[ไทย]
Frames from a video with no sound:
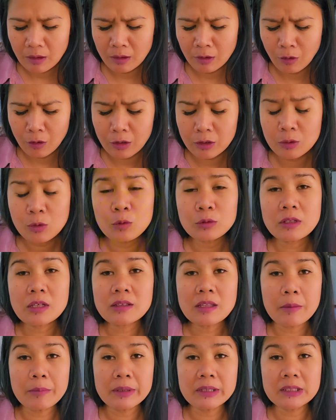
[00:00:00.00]
ลอยกระทงตั้
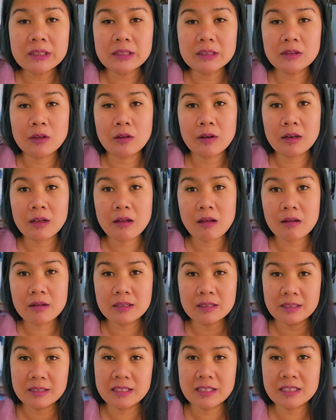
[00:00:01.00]
งแต่เมื่อคืนเนาะแล้วก็
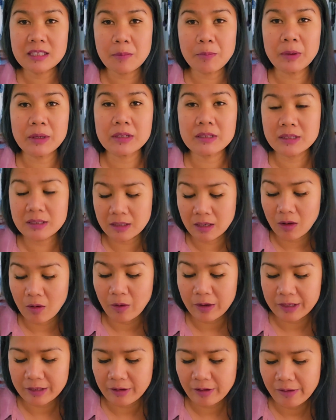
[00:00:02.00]
คืนนี้จะเป็นคืนล
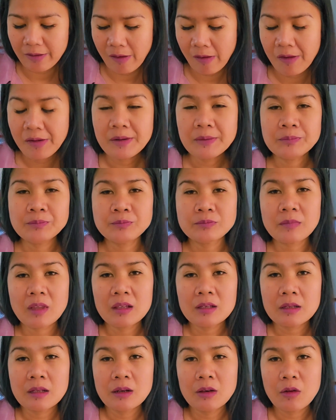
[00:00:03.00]
อยนะ
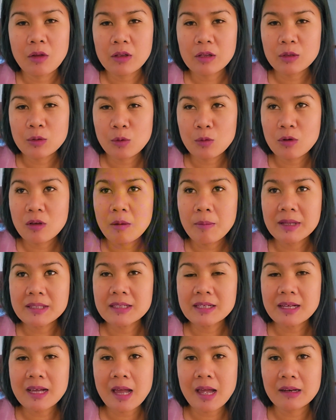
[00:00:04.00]
ลอยกระทงก็บร
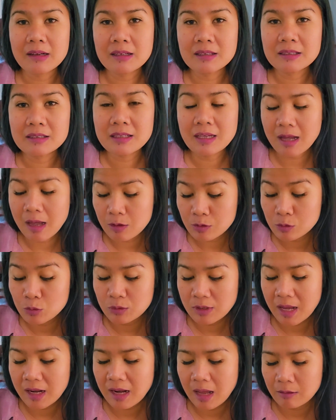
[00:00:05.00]
รยากาศก็จะเข้าสู่
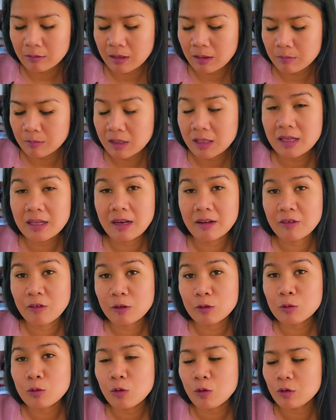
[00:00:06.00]
หน้าหนาวเต็มที่แล้ว
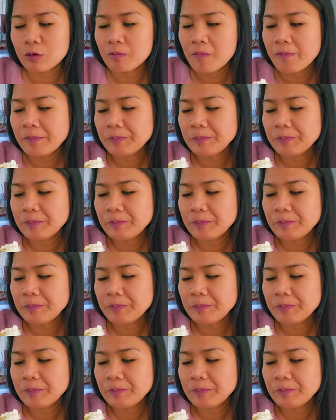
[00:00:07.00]
เนาะทุกคน